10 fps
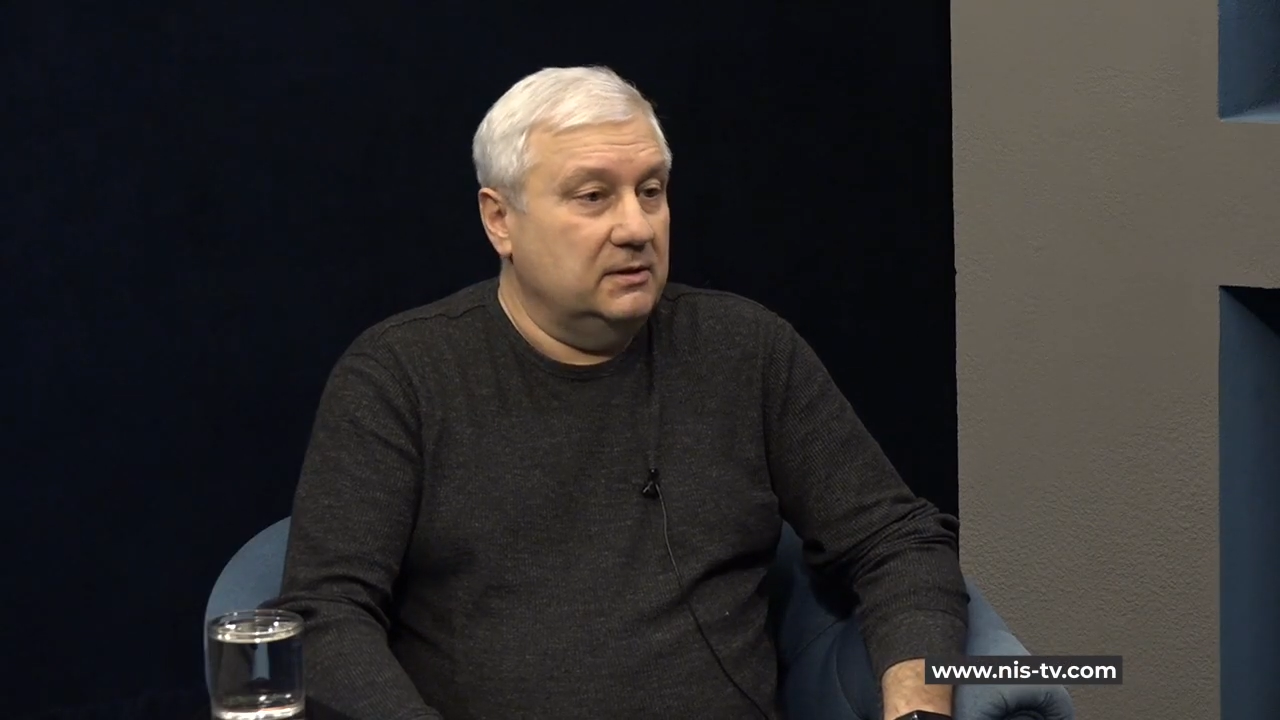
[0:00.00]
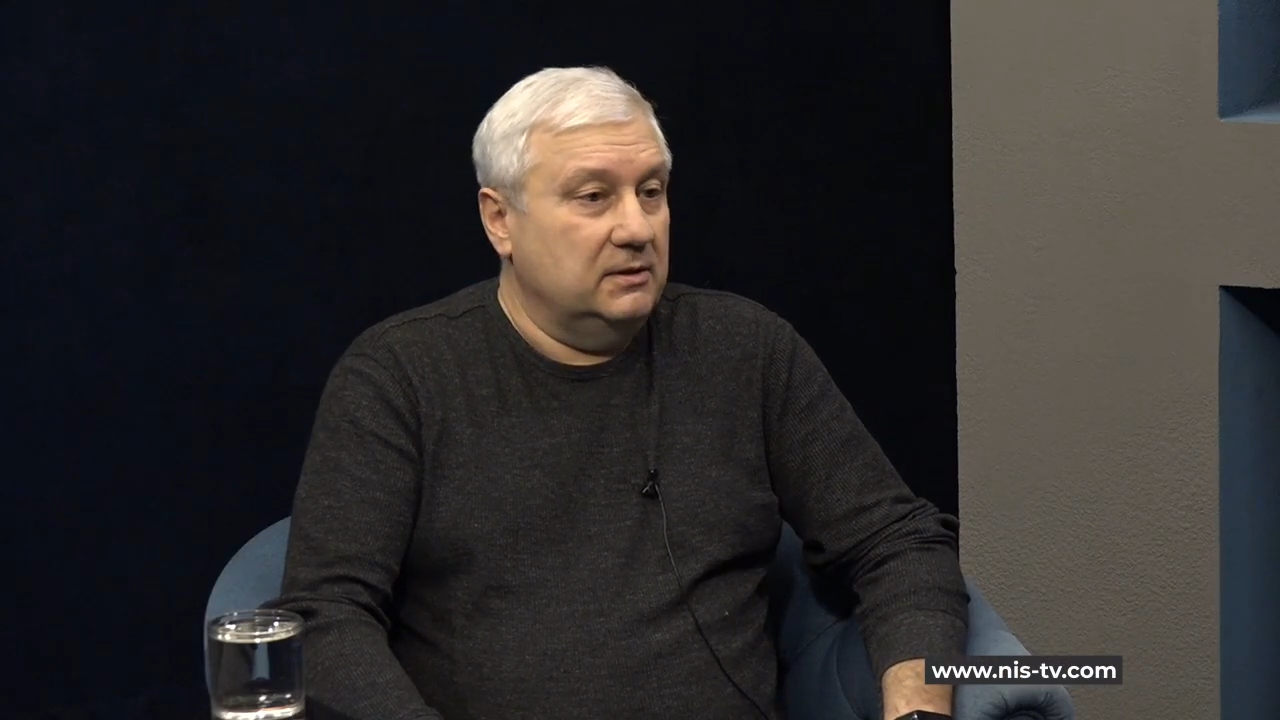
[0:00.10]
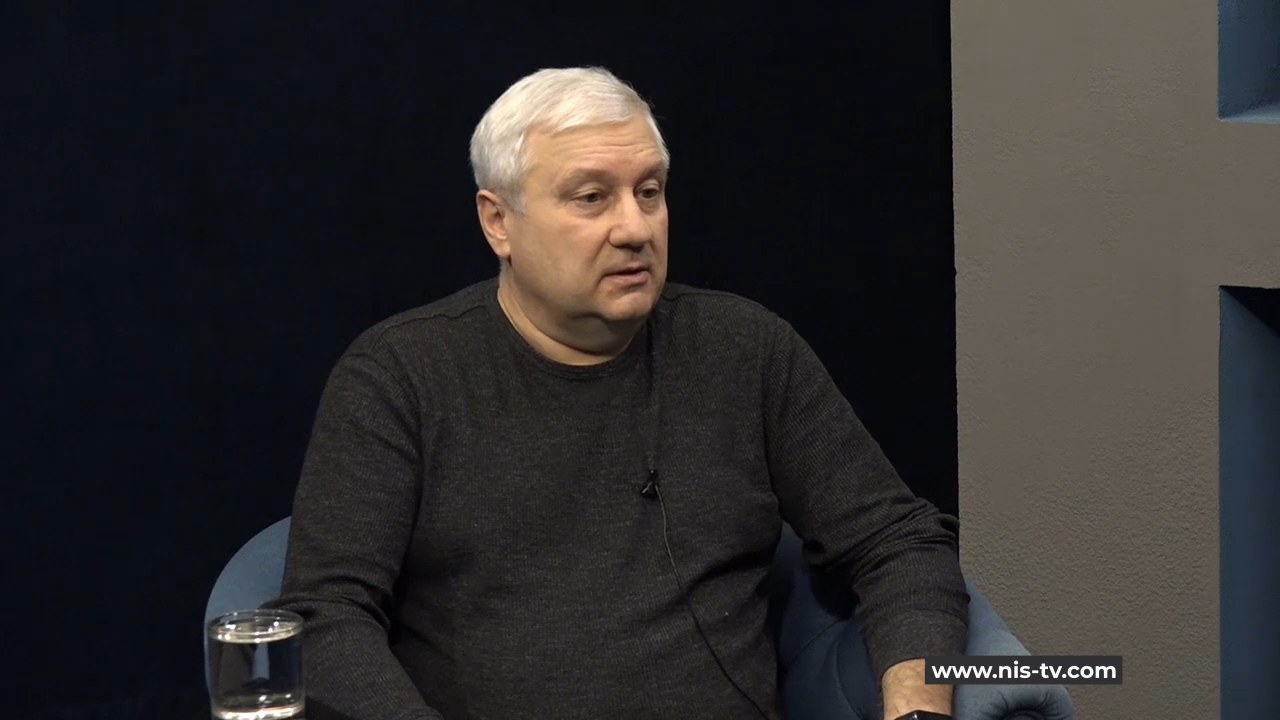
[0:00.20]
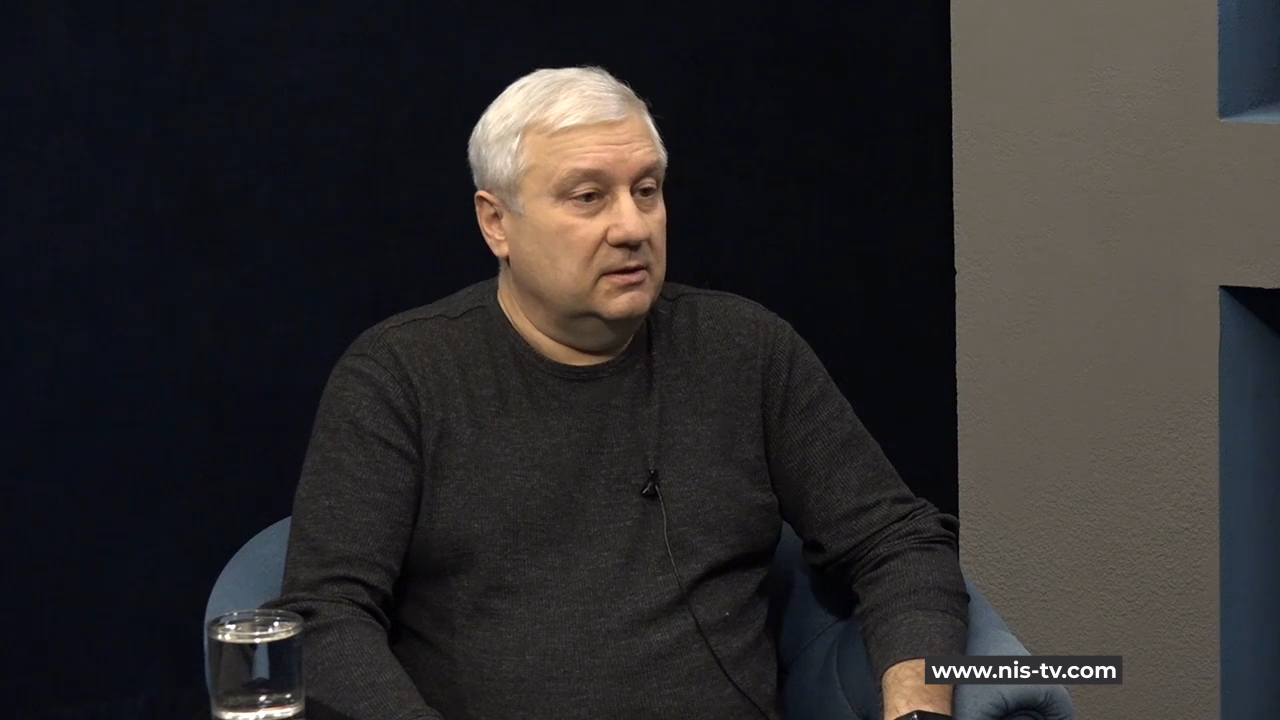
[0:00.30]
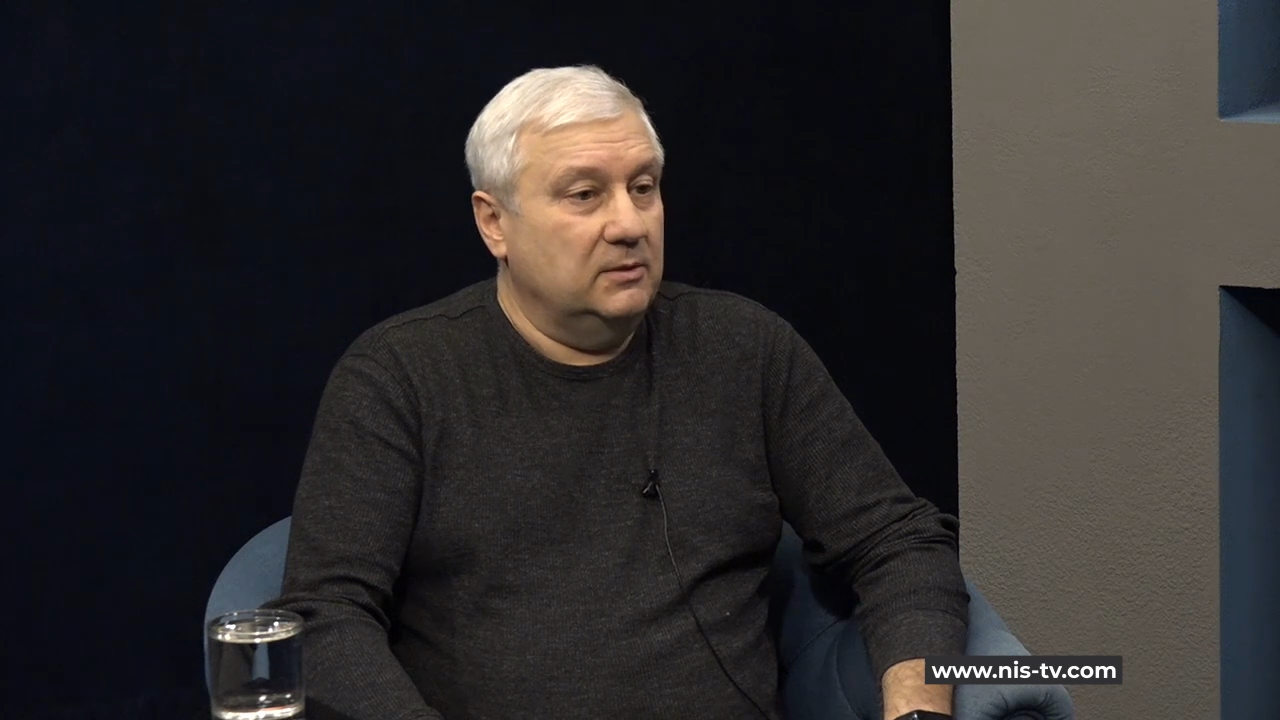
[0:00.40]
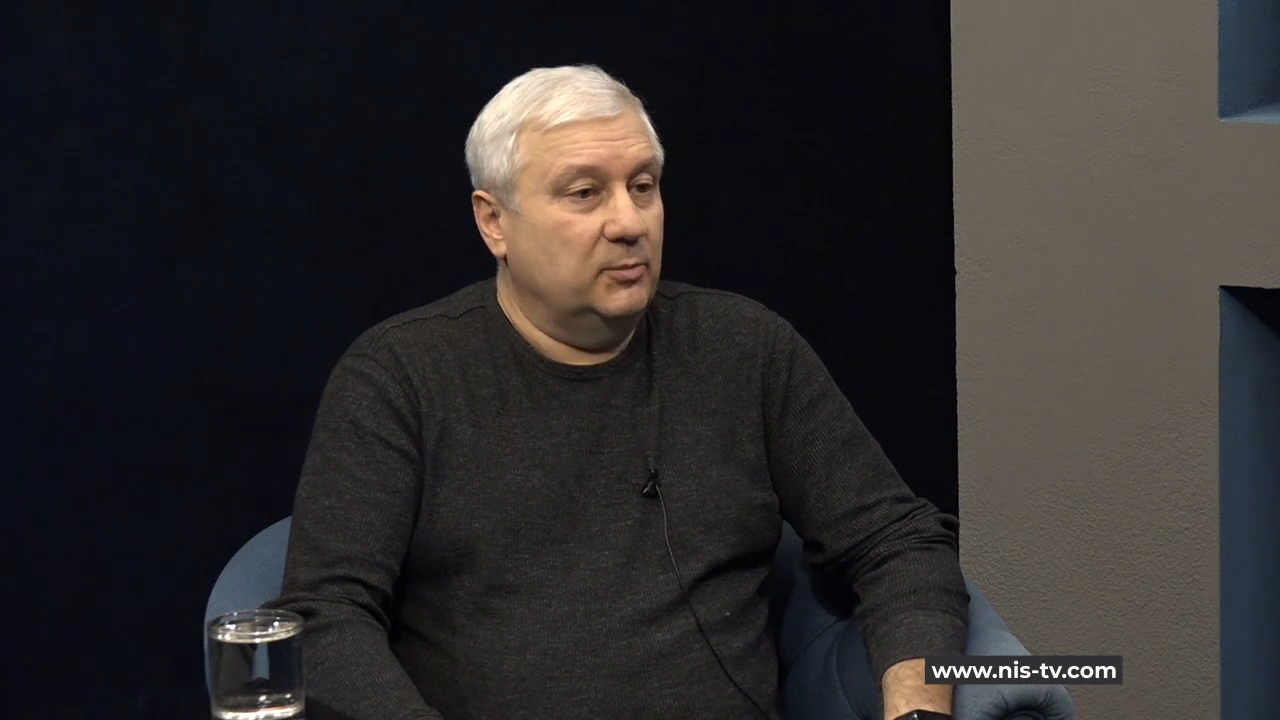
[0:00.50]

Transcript: и